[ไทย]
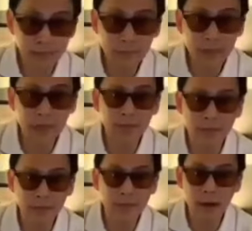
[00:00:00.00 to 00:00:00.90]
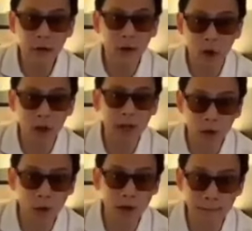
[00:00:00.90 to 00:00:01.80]
ดื่มเครื่องดื่มที่มีแอลกอฮอล์ให้
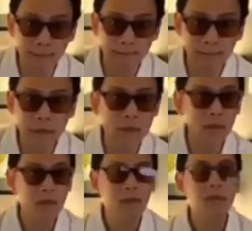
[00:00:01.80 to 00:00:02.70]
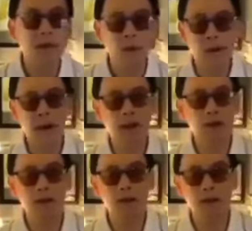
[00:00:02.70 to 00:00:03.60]
น้อยลงครับเขาบอกว่า
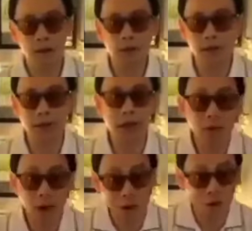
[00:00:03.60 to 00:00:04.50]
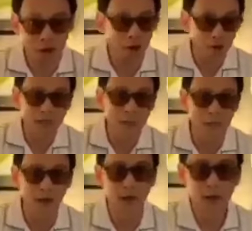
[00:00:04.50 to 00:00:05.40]
คือหลายคนอาจจะเข้าใจอ้าวแอลกอฮอล์แอลกอฮอล์ดี
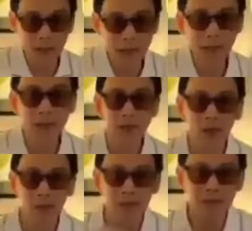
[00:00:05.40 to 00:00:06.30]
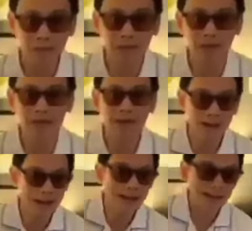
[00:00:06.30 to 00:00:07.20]
ไม่ใช่เหรอดี ถ้าคุณมาฉีดมือ
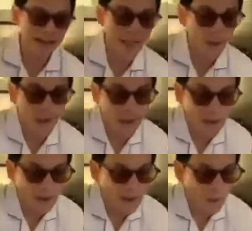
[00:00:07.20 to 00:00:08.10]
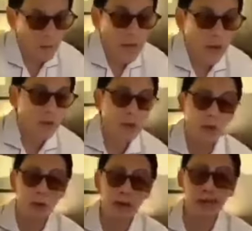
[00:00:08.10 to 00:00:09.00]
แต่ว่าเวลาเรา
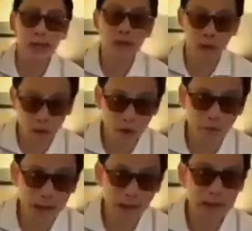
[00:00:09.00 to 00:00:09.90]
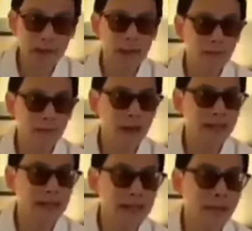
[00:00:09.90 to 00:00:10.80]
เราเราดื่มแอลกอฮอล์เข้าไปนะครับ
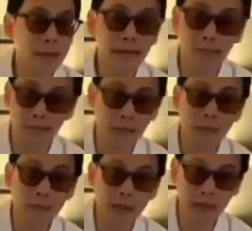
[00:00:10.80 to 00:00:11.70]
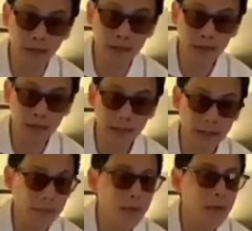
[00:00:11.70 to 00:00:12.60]
มันจะทำให้ตับเราทำงานหนัก
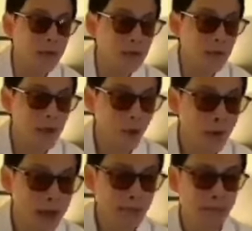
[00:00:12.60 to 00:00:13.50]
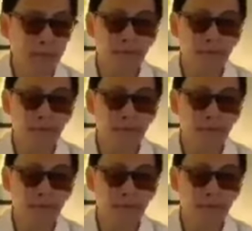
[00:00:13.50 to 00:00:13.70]
นะครับเขาบอกว่า